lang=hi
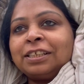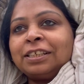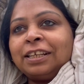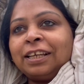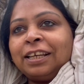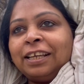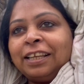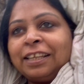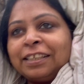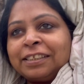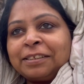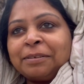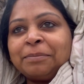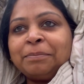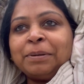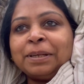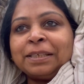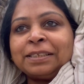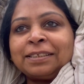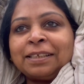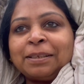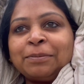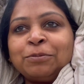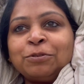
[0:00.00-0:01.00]
डे ये सब
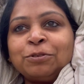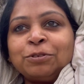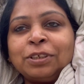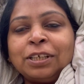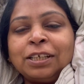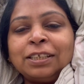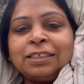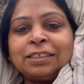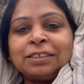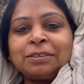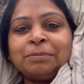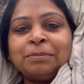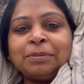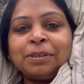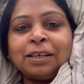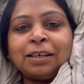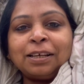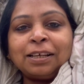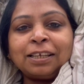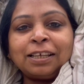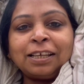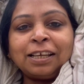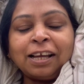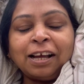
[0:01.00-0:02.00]
बेस्ट टाइम होता है जिसमें
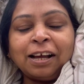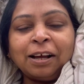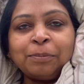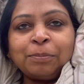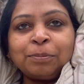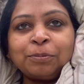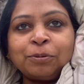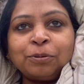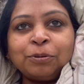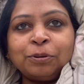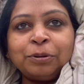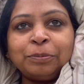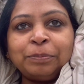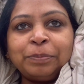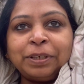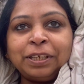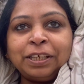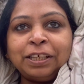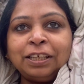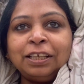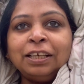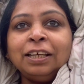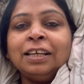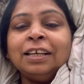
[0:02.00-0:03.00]
आके आप कोई
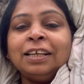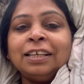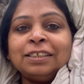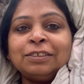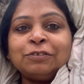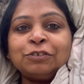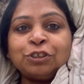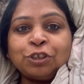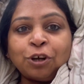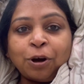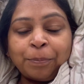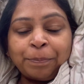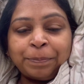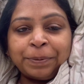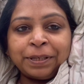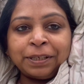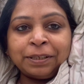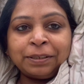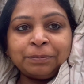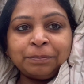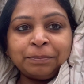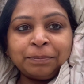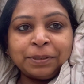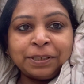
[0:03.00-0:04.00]
भी
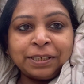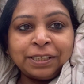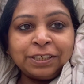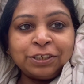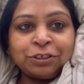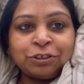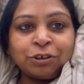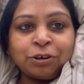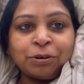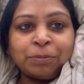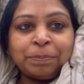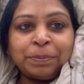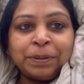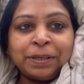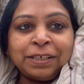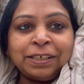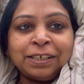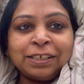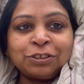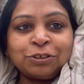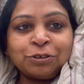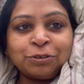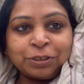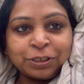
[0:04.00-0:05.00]
शॉपिंग बड़ी
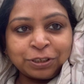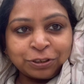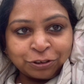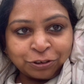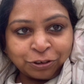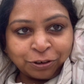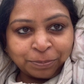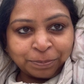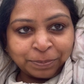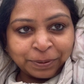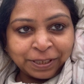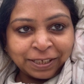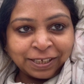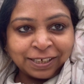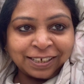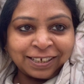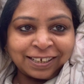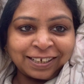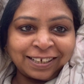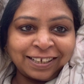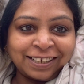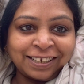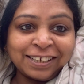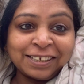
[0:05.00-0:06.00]
शॉपिंग या छोटी शॉपिंग
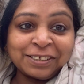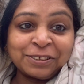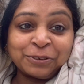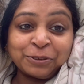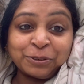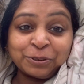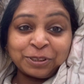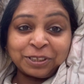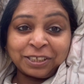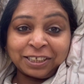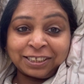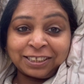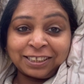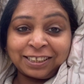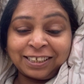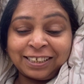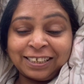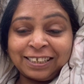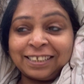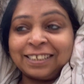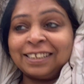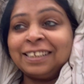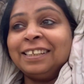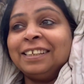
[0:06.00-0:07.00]
करने का सोच
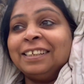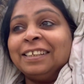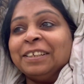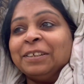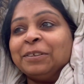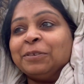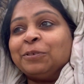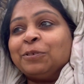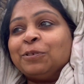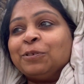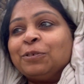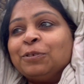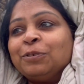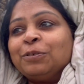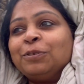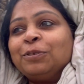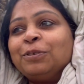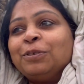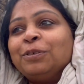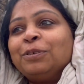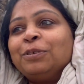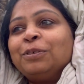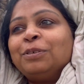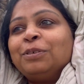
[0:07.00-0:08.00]
सकते हैं तो
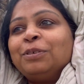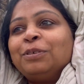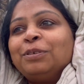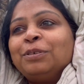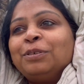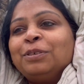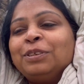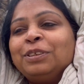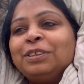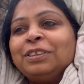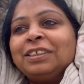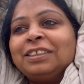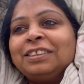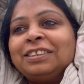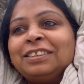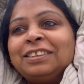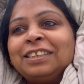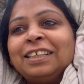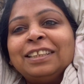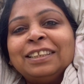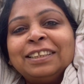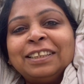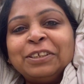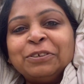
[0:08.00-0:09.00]

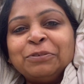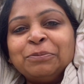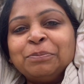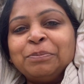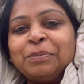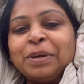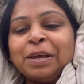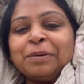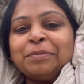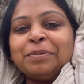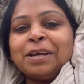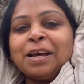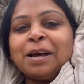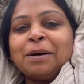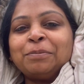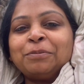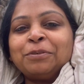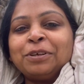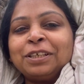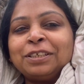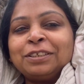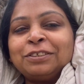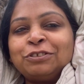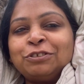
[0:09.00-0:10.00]
चलती हूँ मैं भी
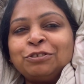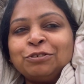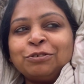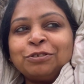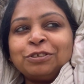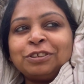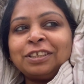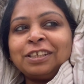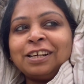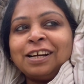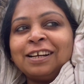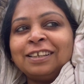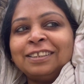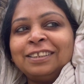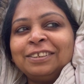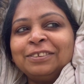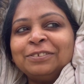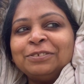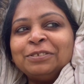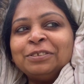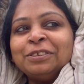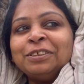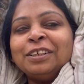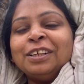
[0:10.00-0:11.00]
आपको एक स्टोर दिखाती हूँ